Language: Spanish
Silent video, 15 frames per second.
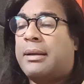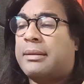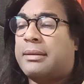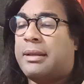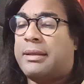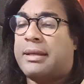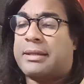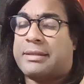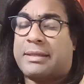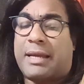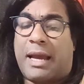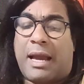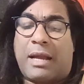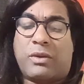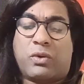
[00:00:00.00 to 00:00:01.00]
desde
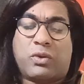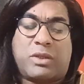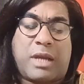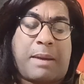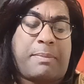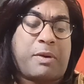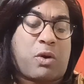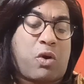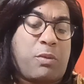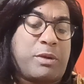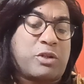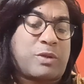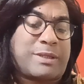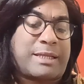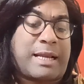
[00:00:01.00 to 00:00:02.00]
hacía años ya, pero
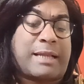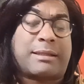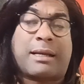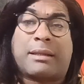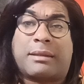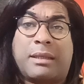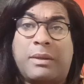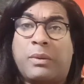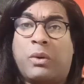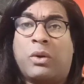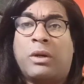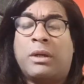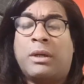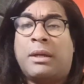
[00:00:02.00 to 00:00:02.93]
comenzó a ser atractivo